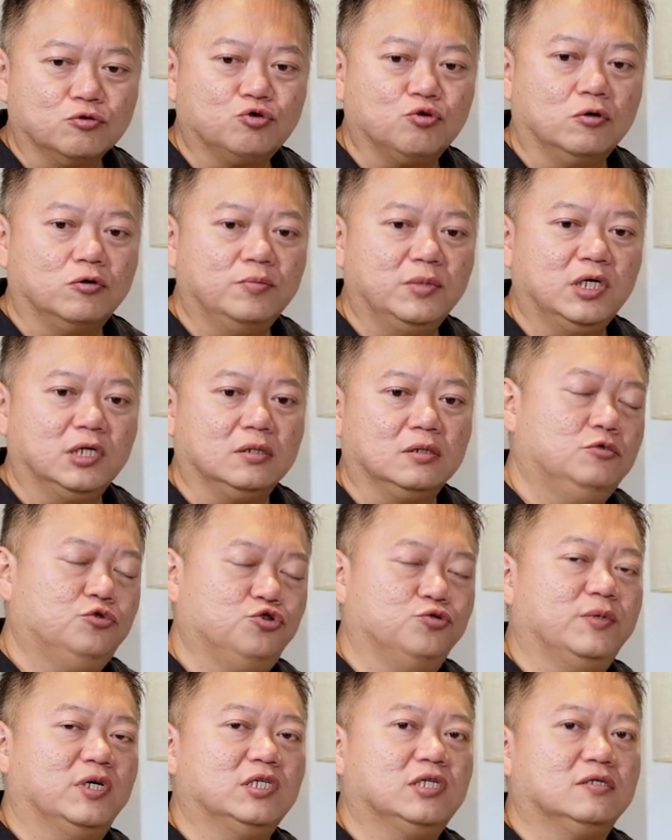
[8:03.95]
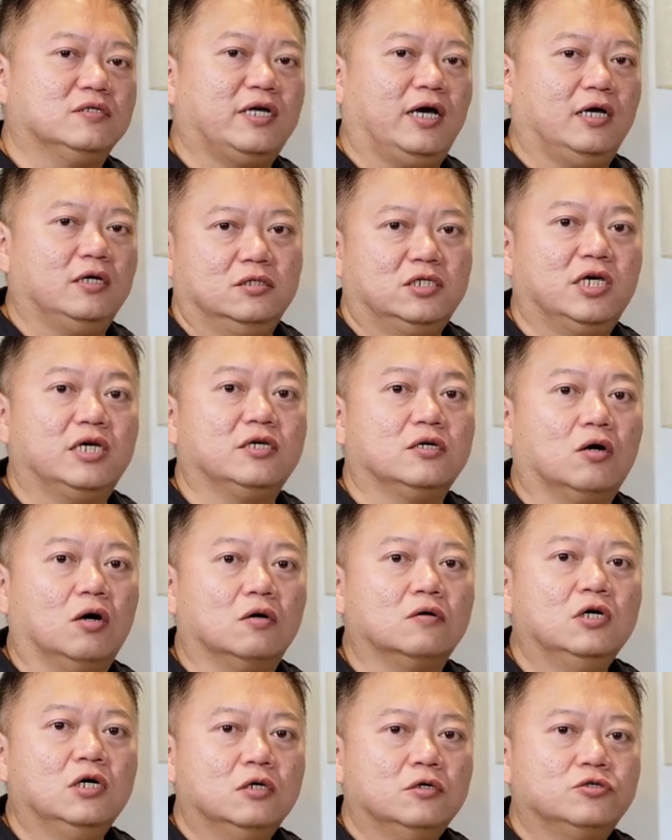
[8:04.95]
作命，巨门星在迁移
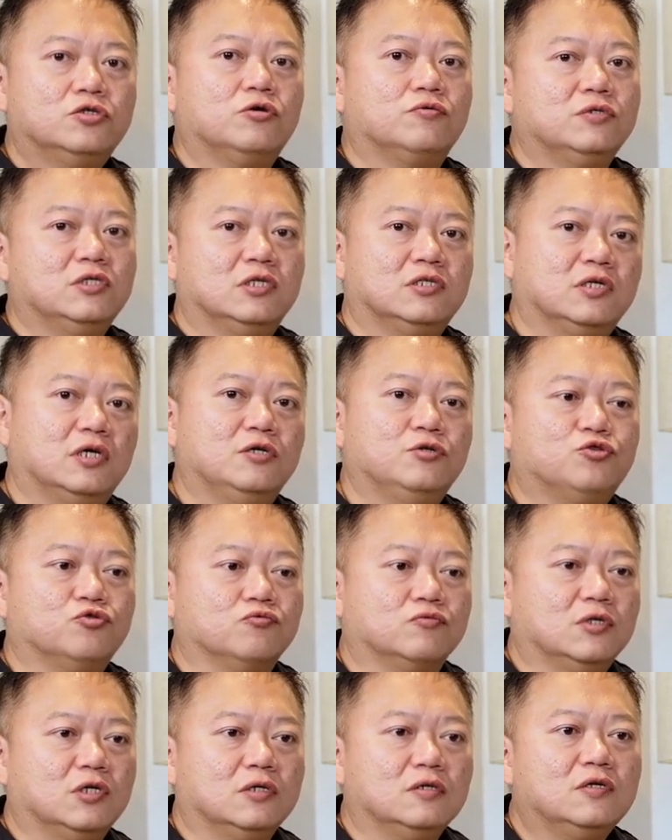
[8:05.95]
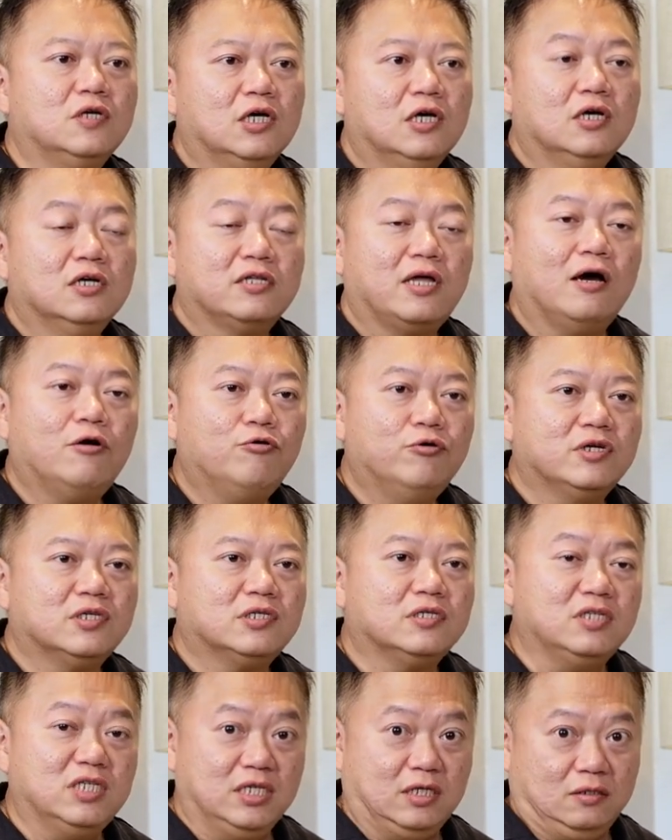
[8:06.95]
宫，肉乙的这一组呢，他会
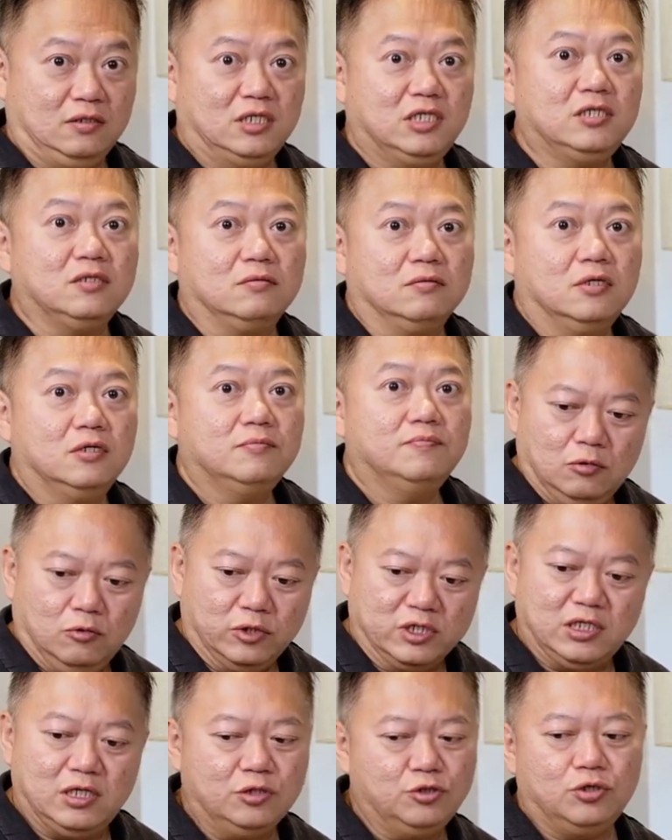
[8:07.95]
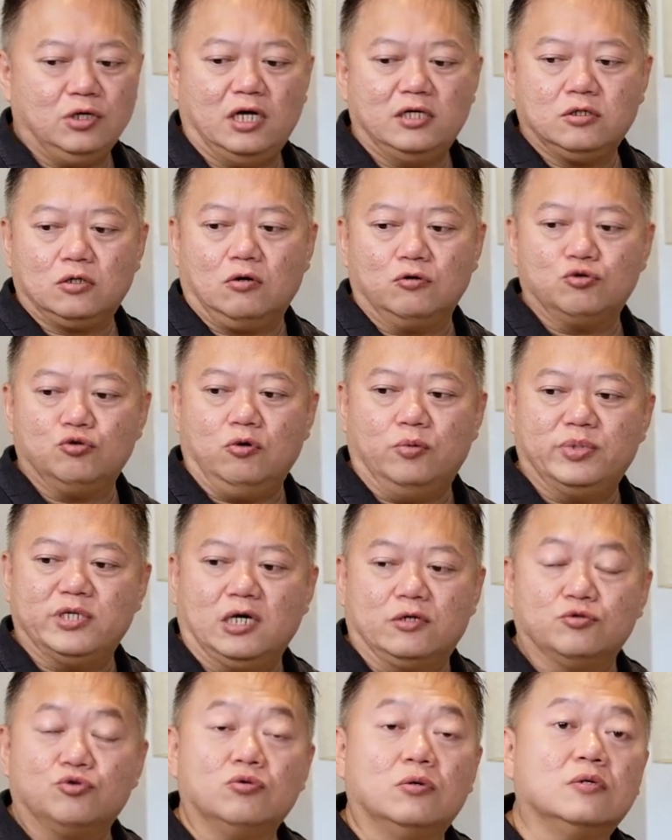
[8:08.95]
是隐性的。我今天觉得，哎，这工作我不
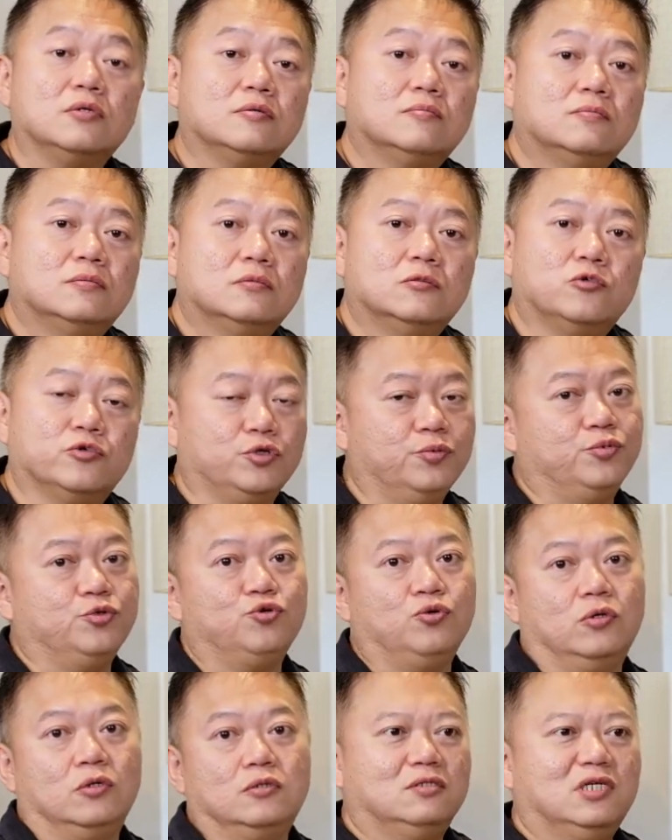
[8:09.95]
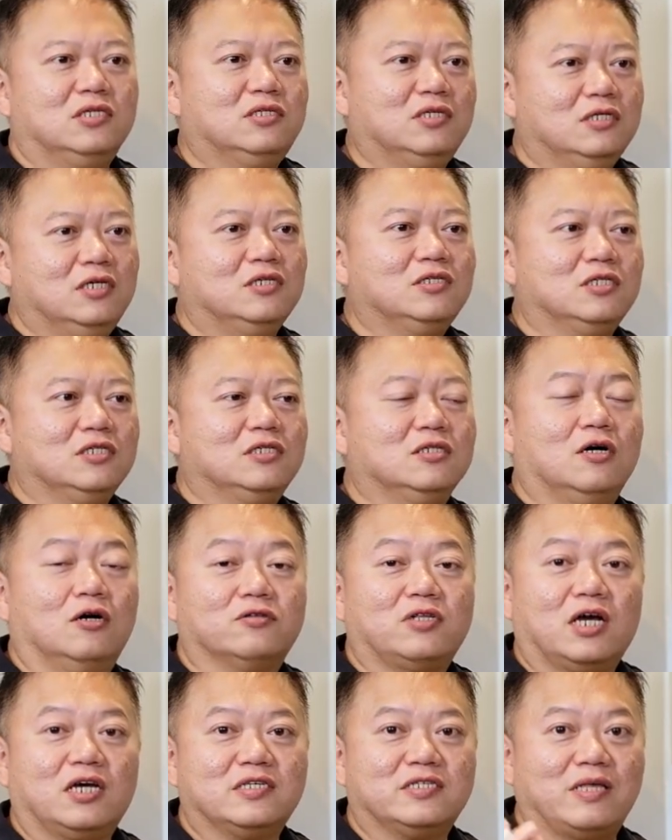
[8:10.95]
想做了，我就不做了。他这件事情啊，
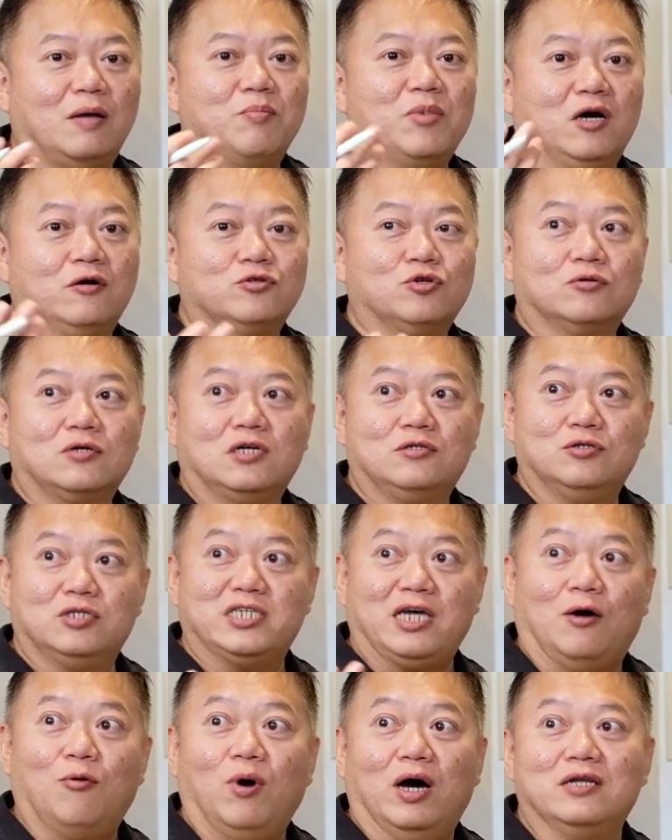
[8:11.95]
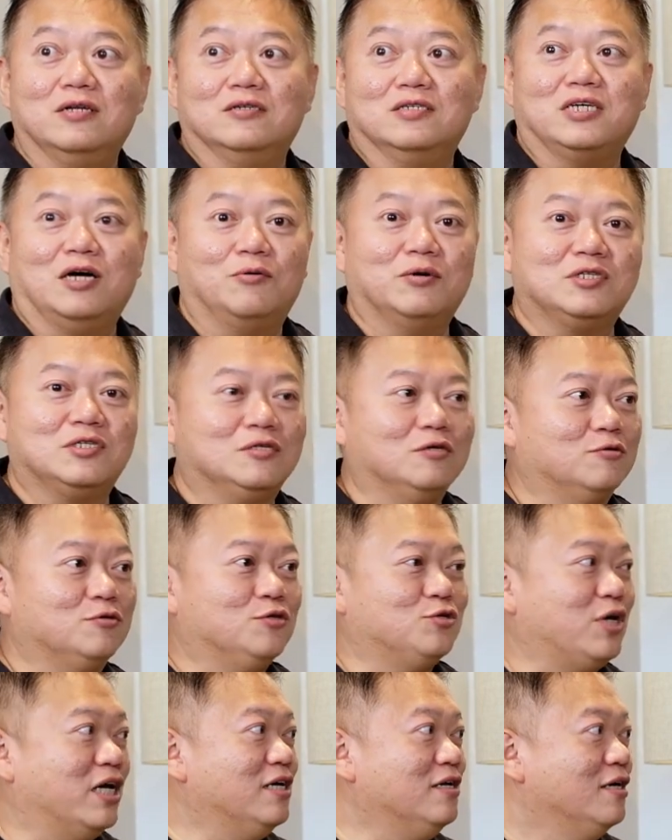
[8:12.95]
大概三秒钟他就想完了，想完之后
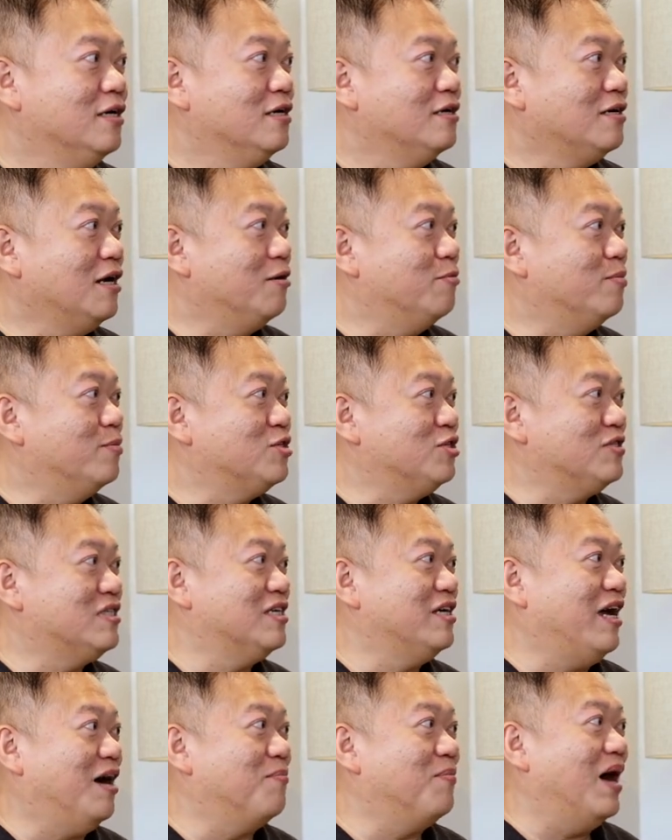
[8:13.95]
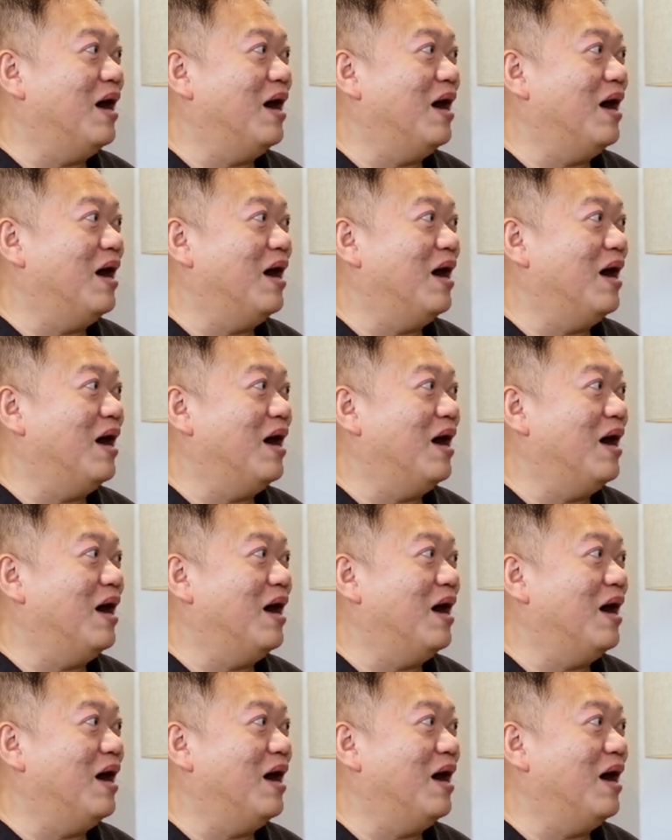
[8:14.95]
就是，哎，那我们就这样